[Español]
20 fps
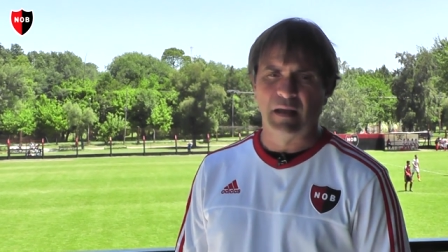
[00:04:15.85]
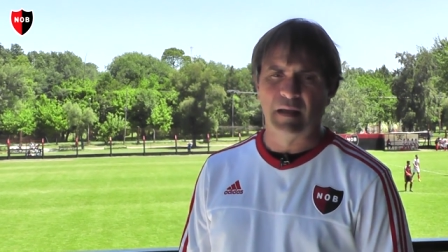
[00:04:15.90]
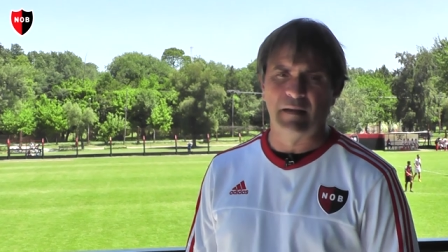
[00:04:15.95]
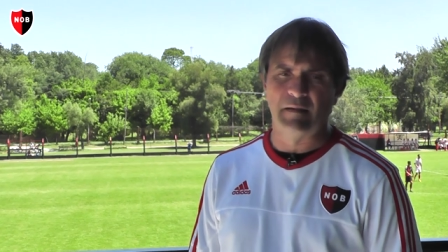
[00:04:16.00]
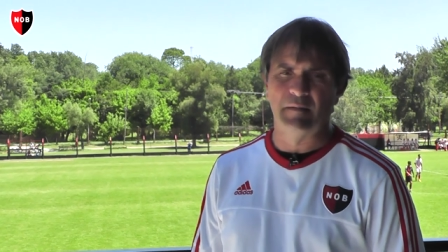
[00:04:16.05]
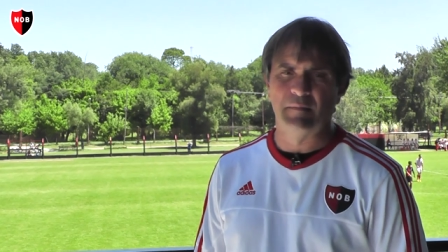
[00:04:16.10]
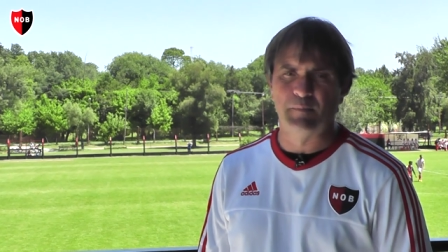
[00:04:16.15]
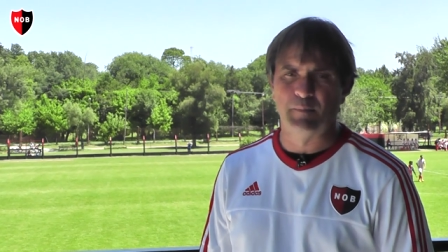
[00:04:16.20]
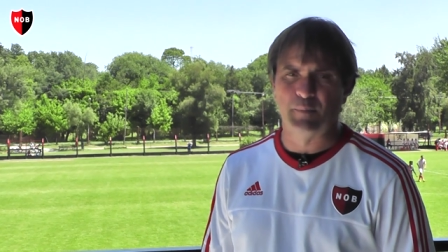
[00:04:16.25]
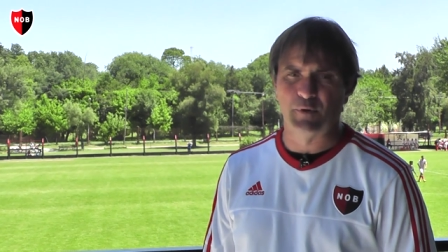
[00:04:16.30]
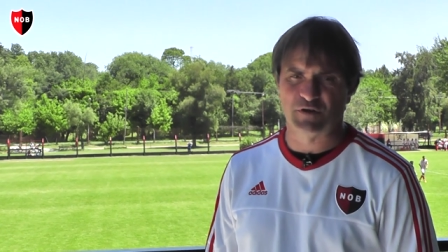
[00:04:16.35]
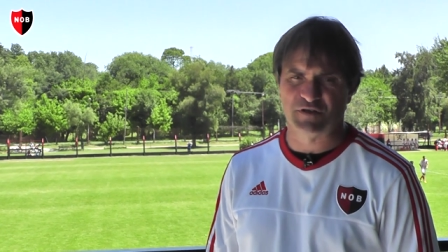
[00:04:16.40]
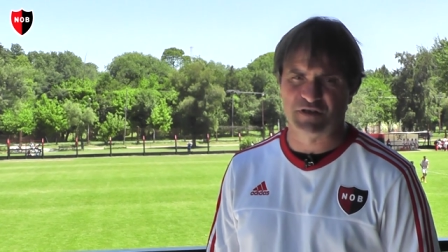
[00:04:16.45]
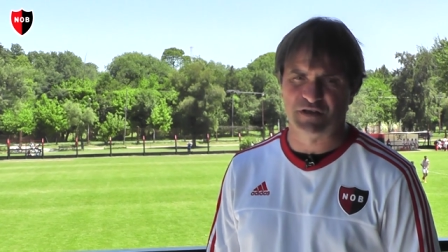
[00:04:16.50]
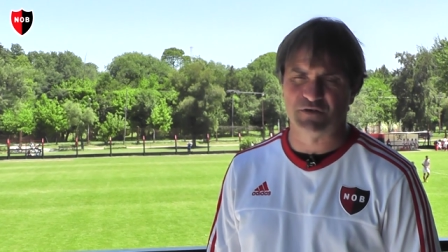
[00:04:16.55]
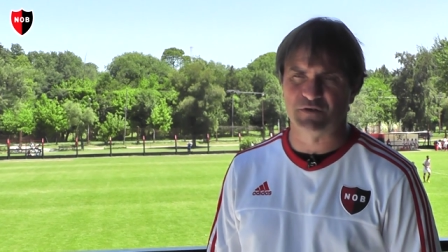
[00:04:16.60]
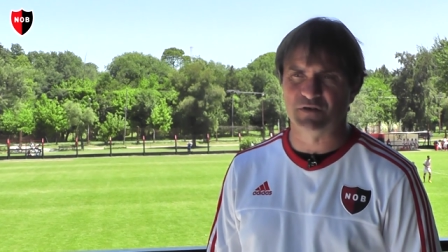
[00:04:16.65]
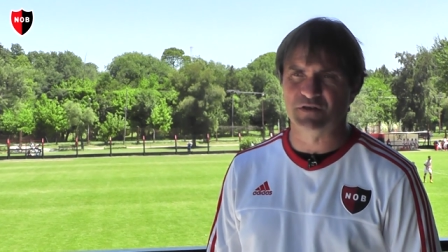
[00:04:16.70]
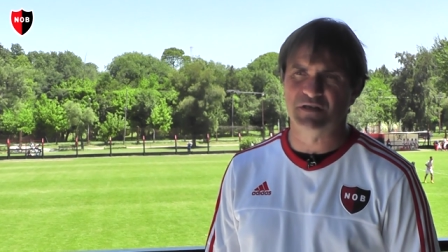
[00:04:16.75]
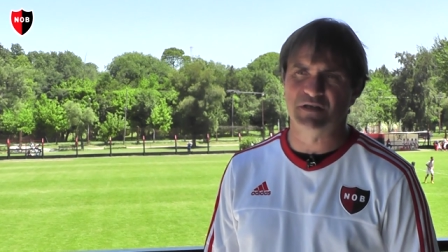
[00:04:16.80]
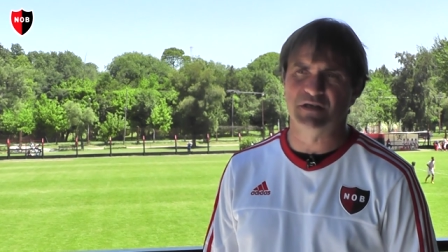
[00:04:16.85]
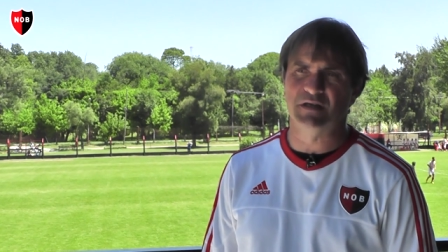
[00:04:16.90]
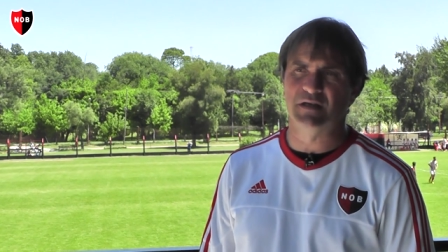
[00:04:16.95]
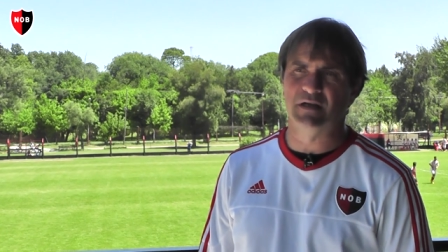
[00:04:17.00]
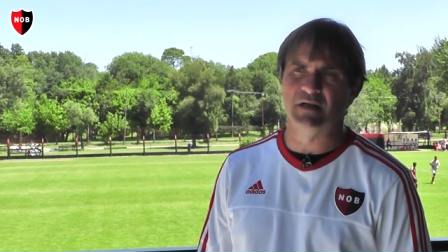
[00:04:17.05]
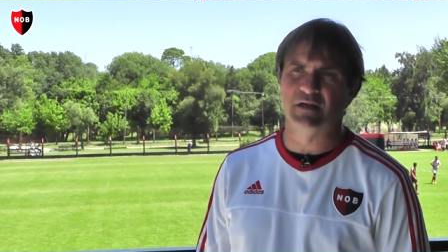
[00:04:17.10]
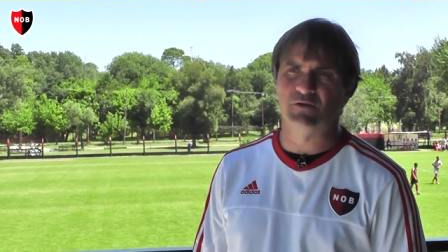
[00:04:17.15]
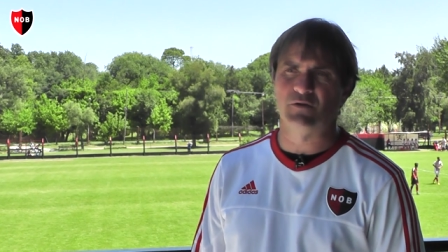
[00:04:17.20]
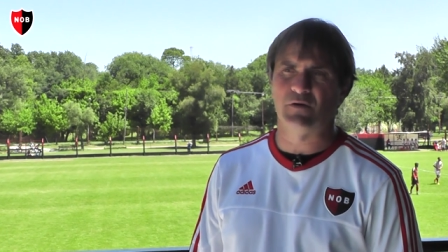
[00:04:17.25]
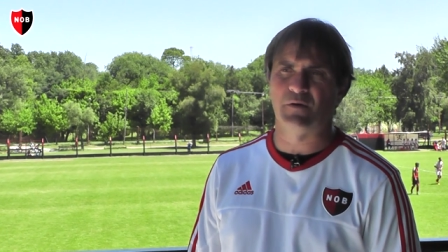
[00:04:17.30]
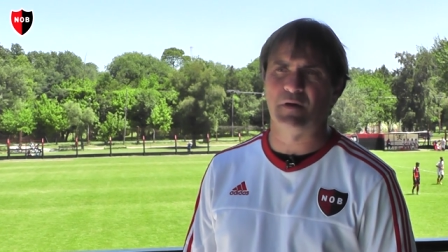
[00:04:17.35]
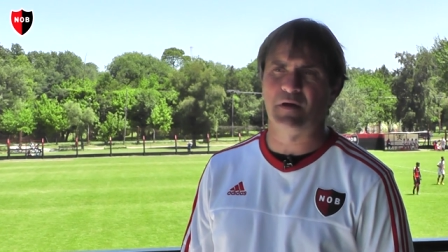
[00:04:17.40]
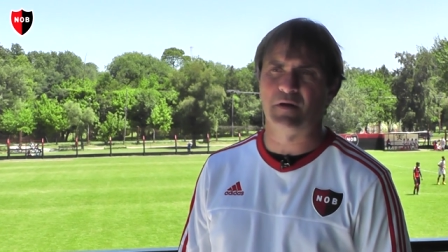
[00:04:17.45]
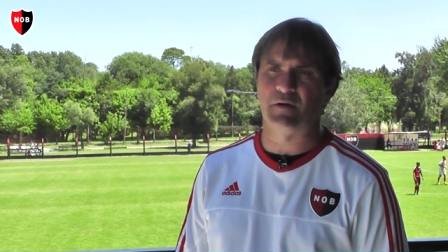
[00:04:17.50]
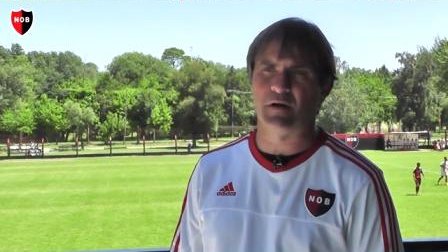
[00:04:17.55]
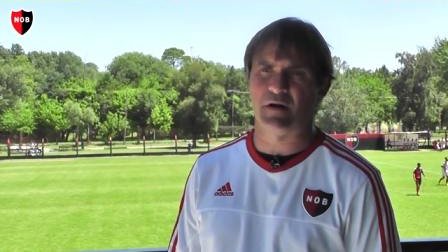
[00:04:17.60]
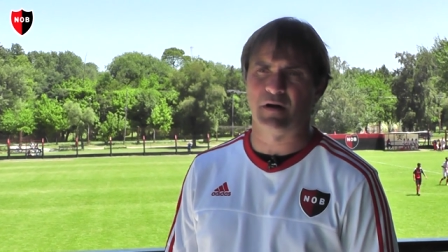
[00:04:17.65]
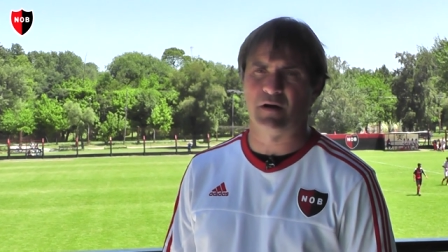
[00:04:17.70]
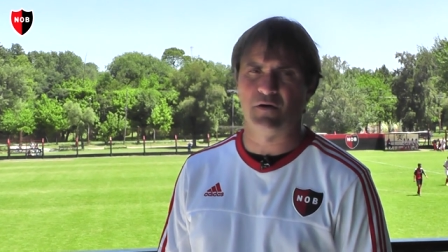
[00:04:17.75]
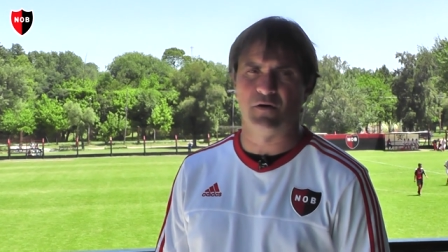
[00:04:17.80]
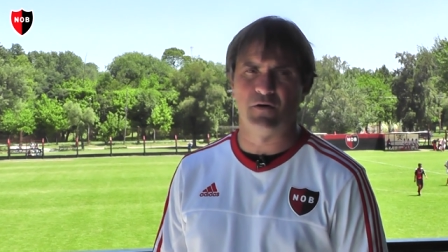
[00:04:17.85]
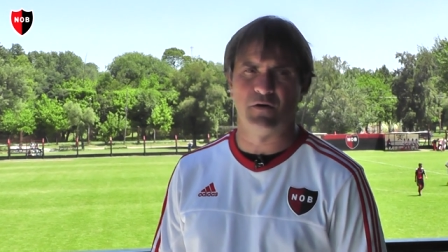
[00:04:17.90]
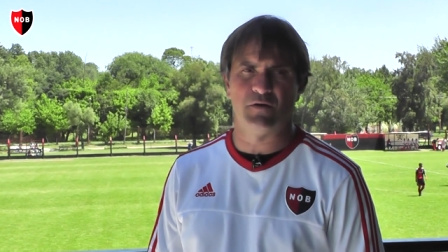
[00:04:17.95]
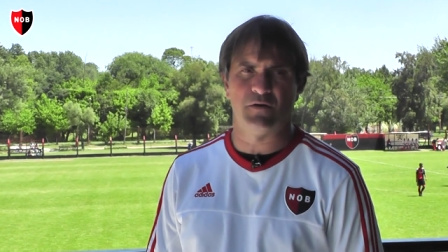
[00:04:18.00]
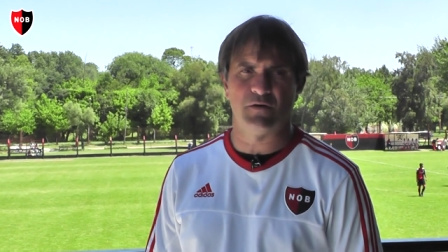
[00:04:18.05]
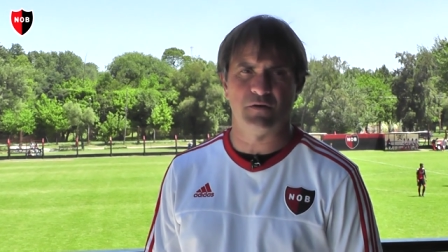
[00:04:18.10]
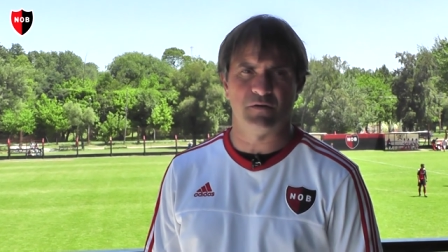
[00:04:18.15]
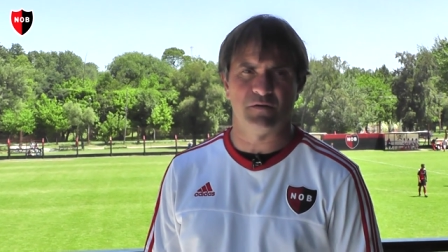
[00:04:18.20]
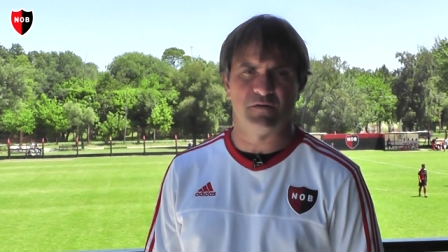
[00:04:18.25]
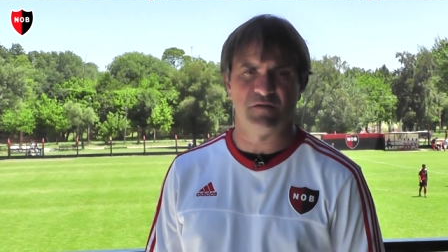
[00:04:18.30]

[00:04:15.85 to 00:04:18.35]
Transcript: el proceso en sí de él todavía no arrancó, ¿no?